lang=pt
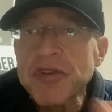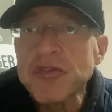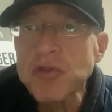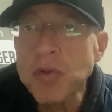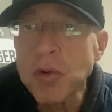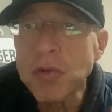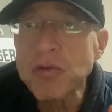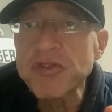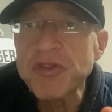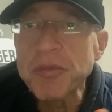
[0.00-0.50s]

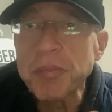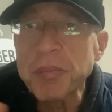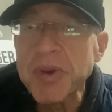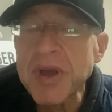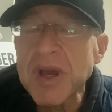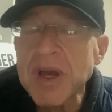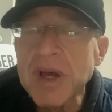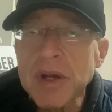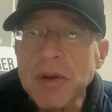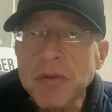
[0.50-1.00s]
gol de
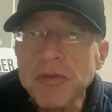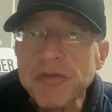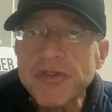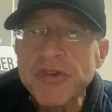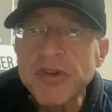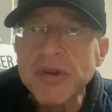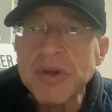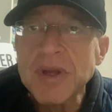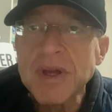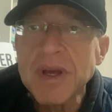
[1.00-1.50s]

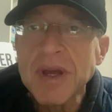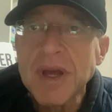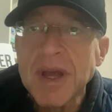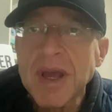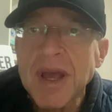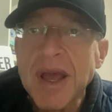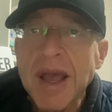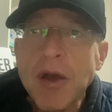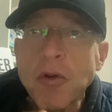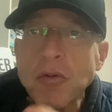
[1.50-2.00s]
pênalti.
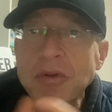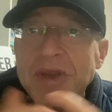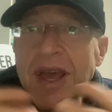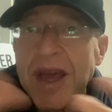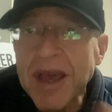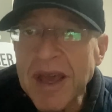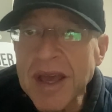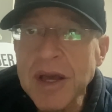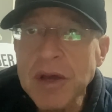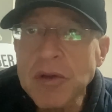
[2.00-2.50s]
É um
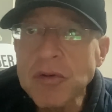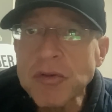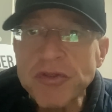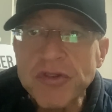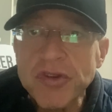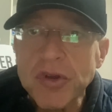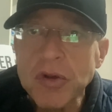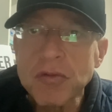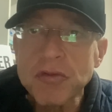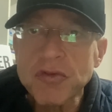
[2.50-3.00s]
guerreiro,
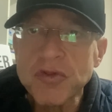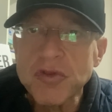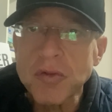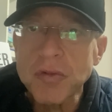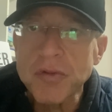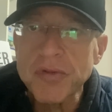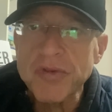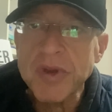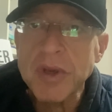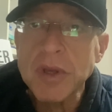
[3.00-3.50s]
Diego
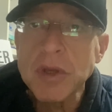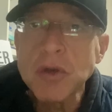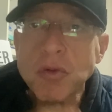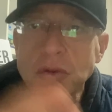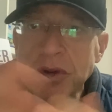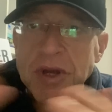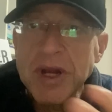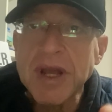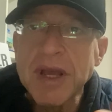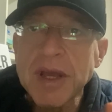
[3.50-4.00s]
Souza. E o
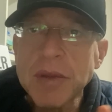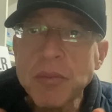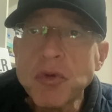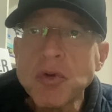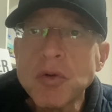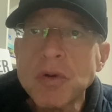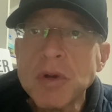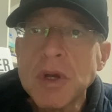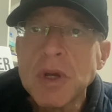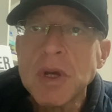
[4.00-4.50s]

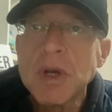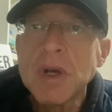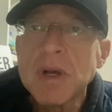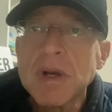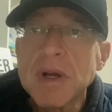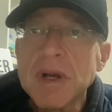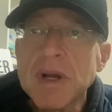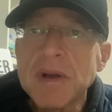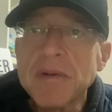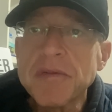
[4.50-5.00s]
Grêmio
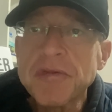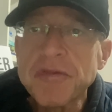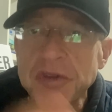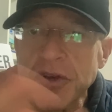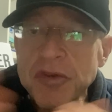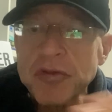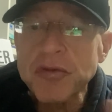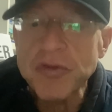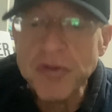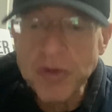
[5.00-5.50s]
eh,
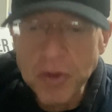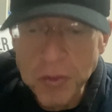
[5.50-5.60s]
fez o seu